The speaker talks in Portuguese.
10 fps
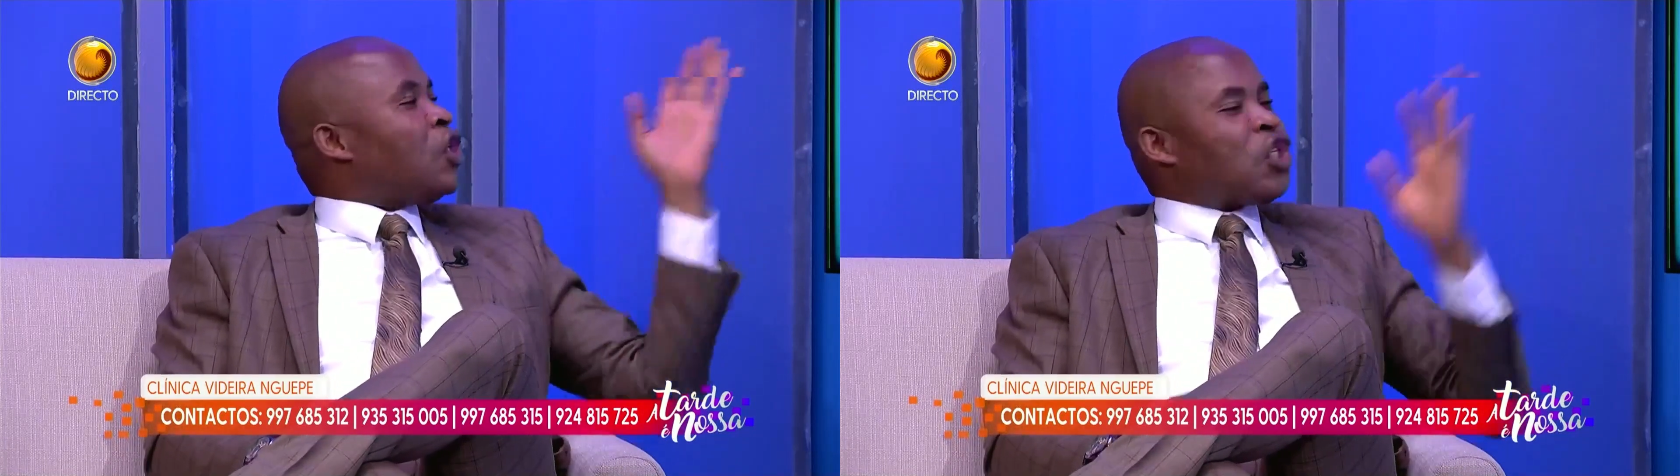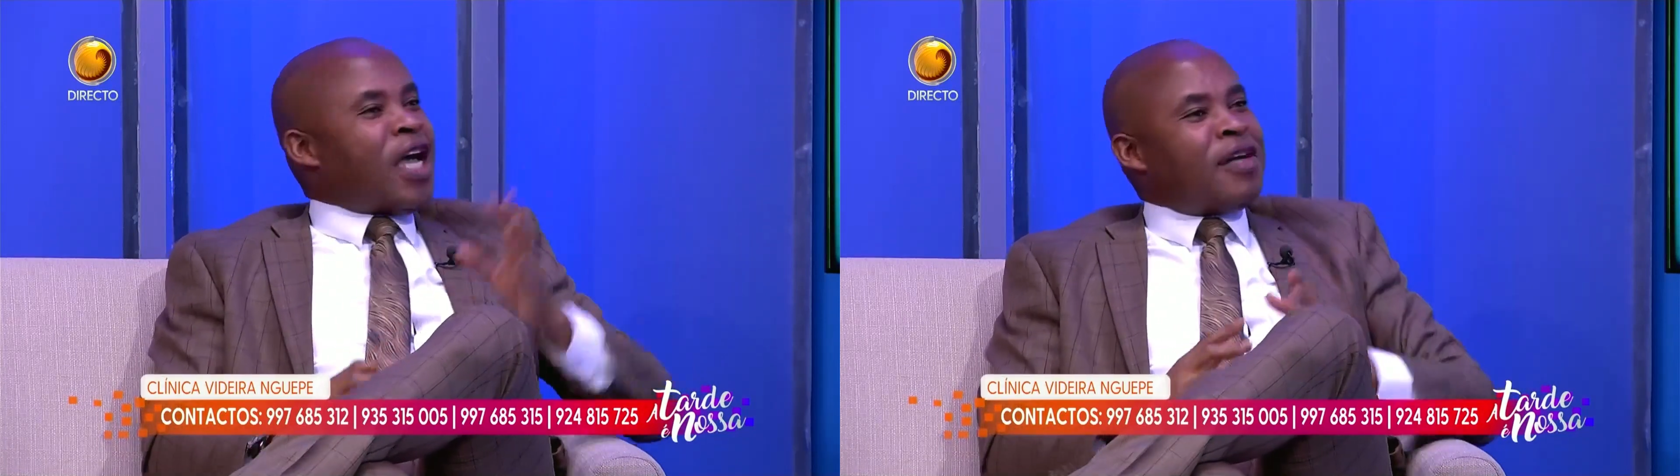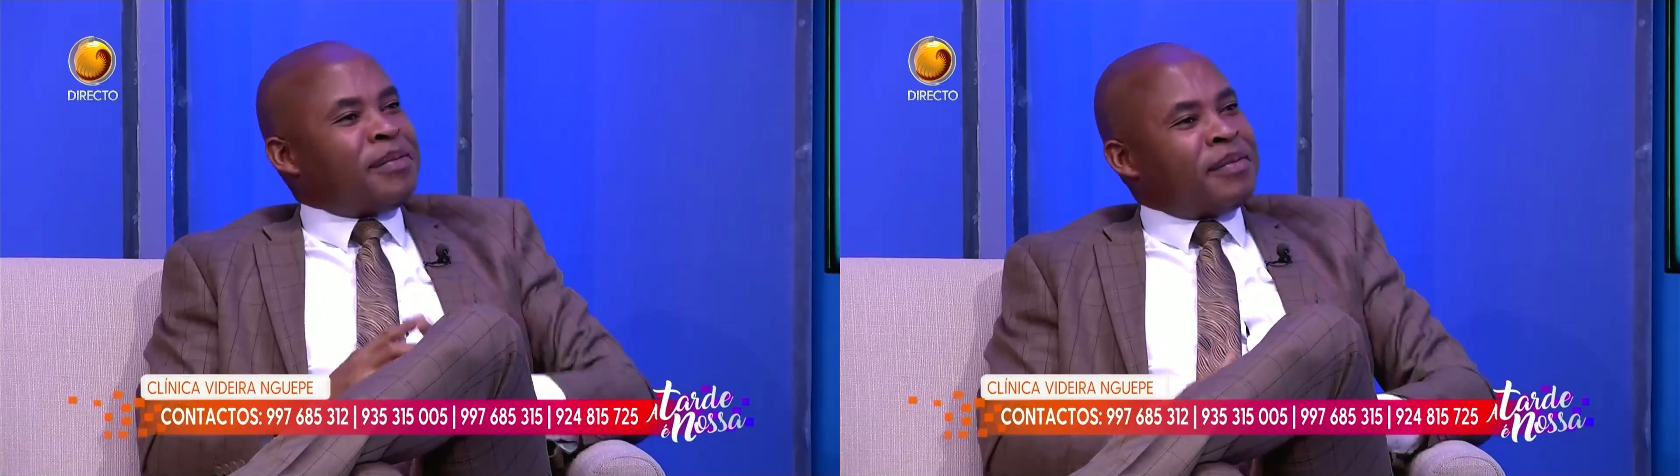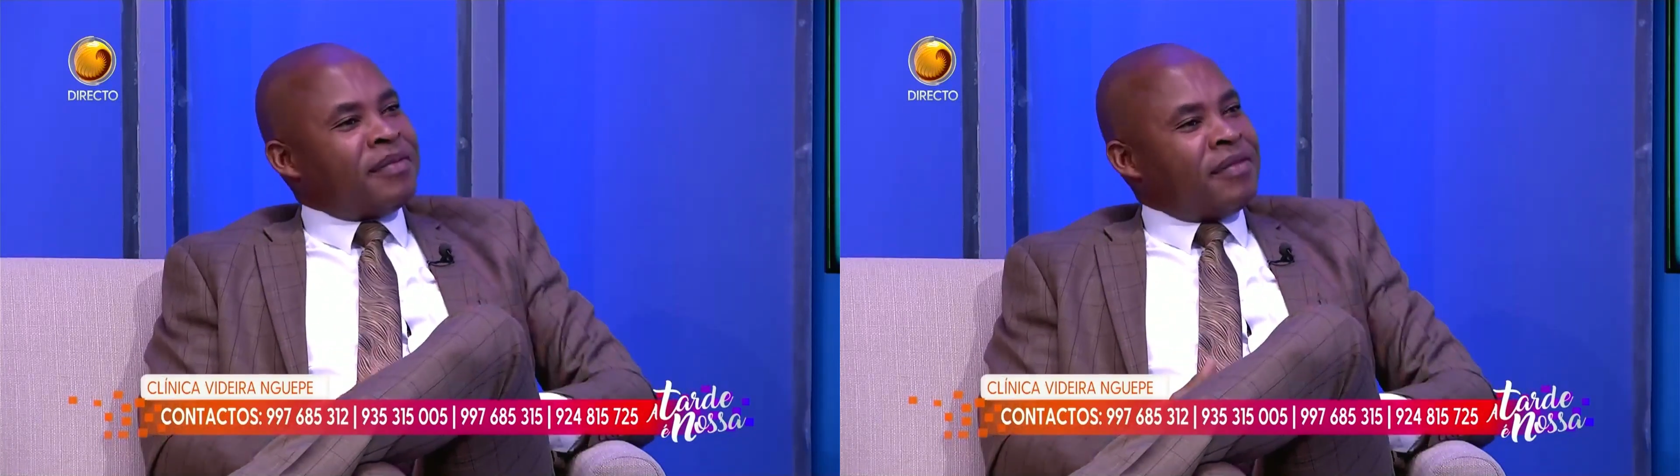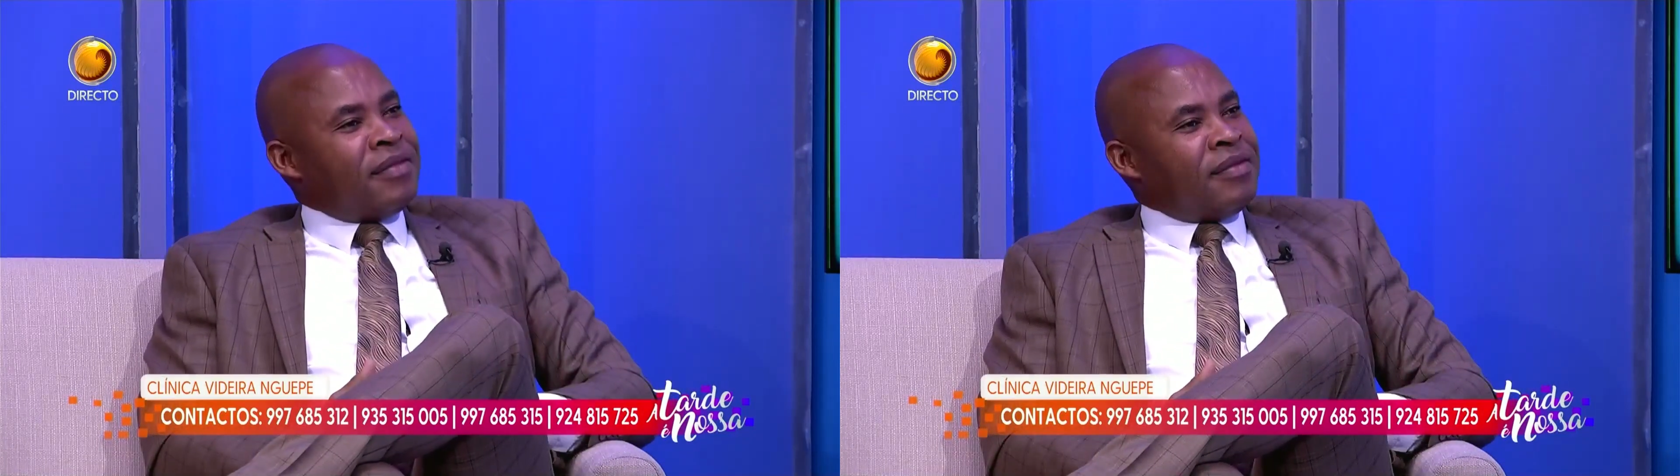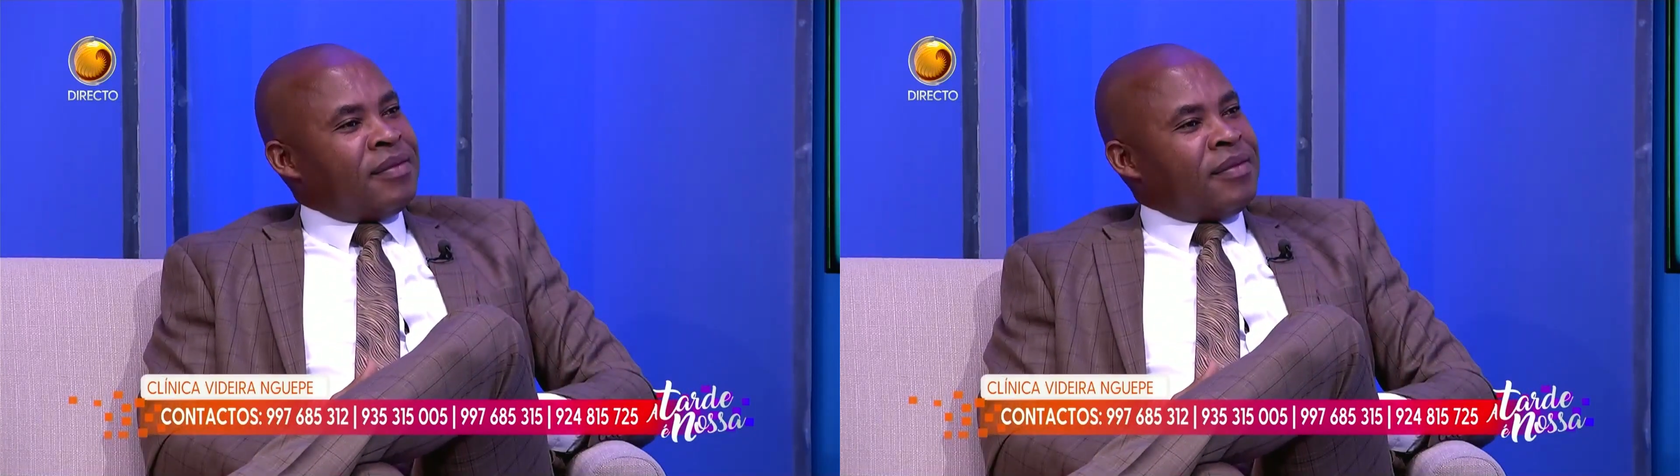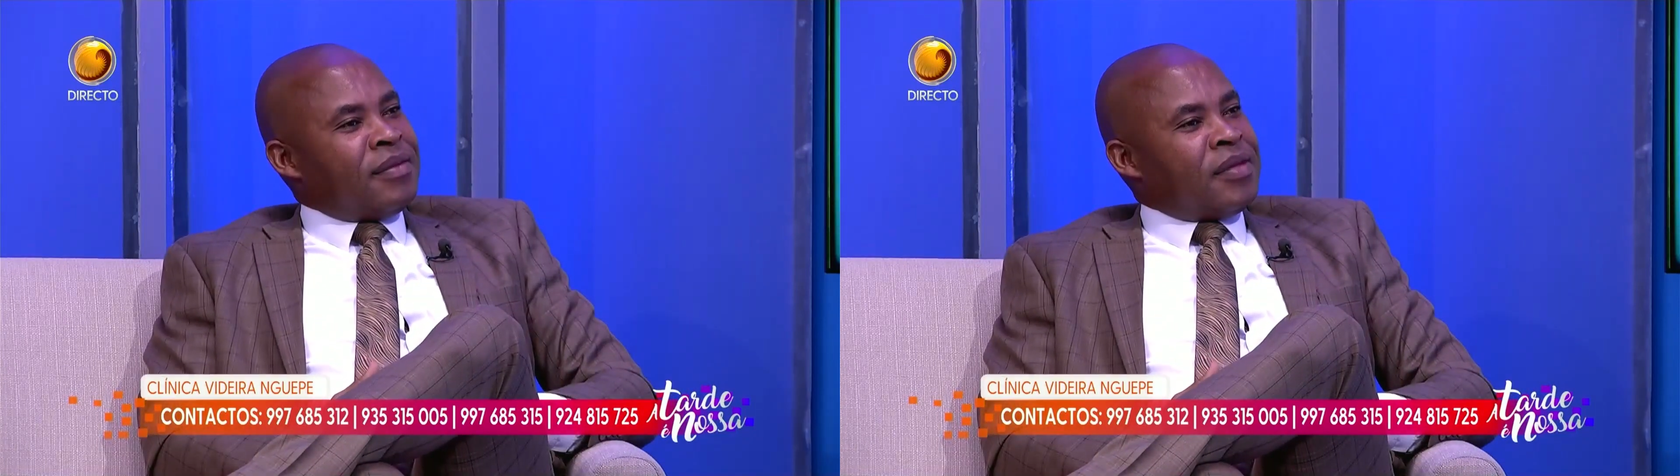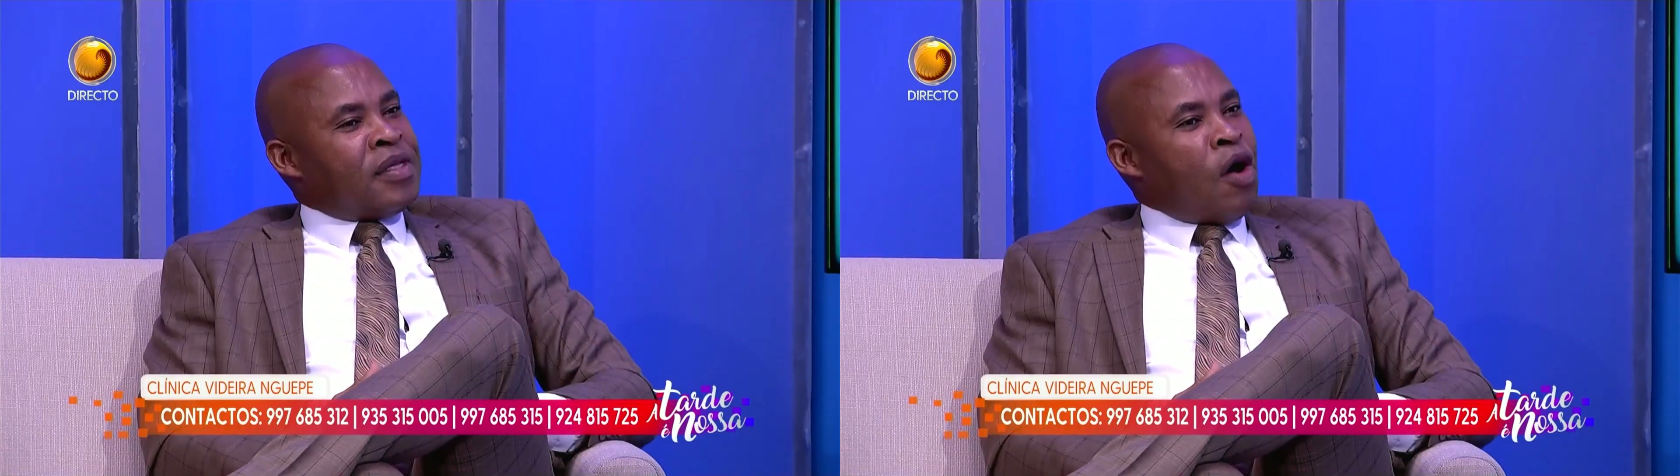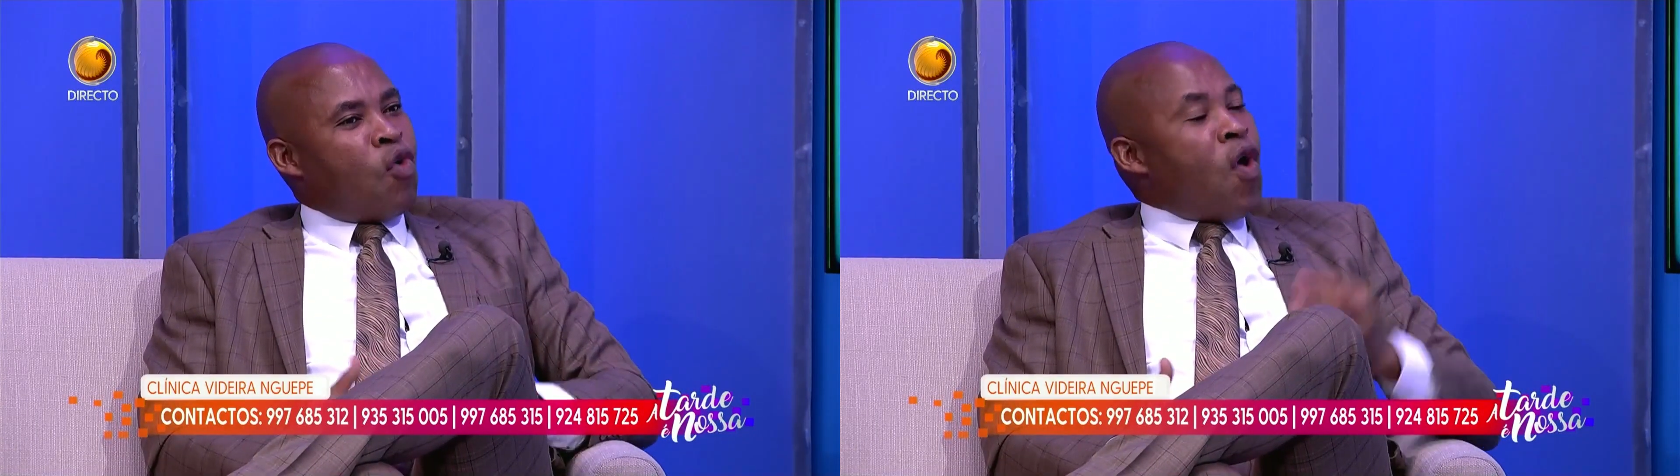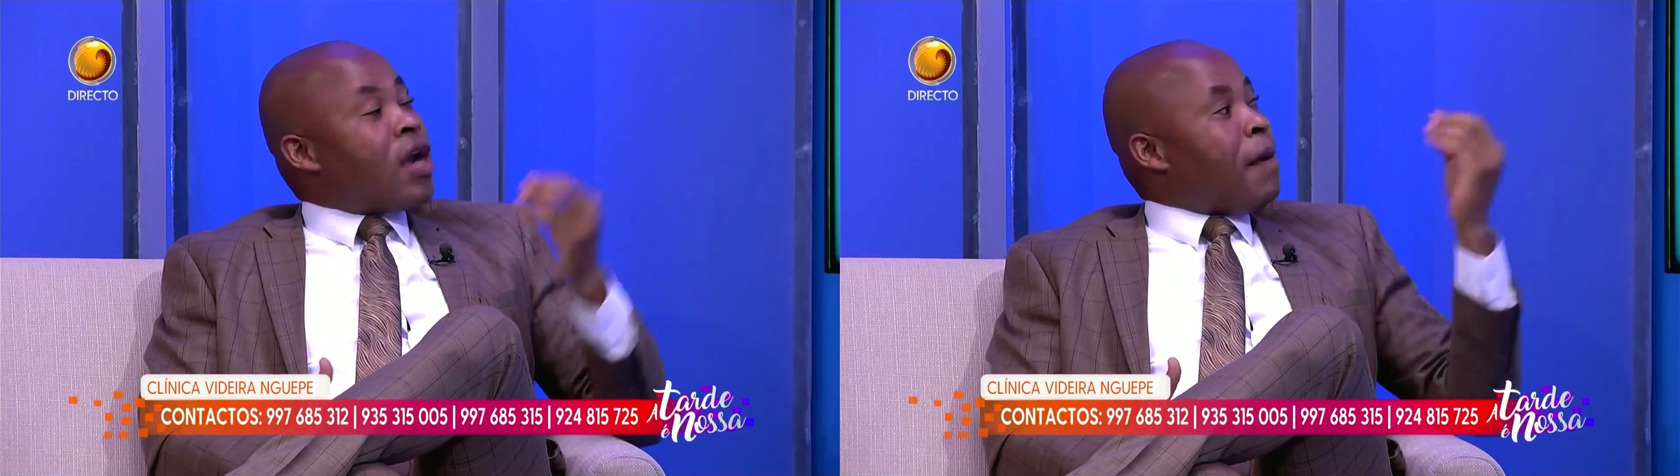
está. Então, quando a